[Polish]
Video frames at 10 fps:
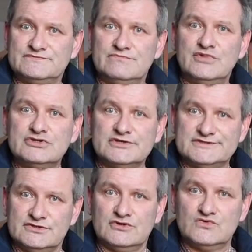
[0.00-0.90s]
bo do
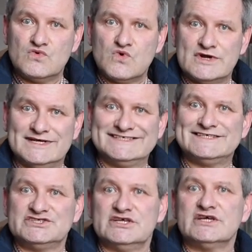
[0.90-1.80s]
stołu
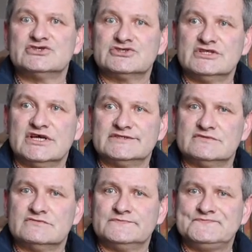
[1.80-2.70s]
zasiada
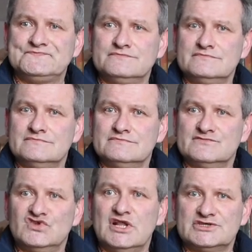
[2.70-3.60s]
trzynastu.
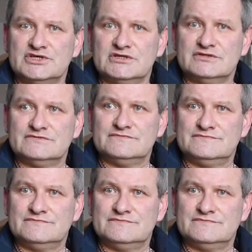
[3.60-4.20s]
Dlaczego?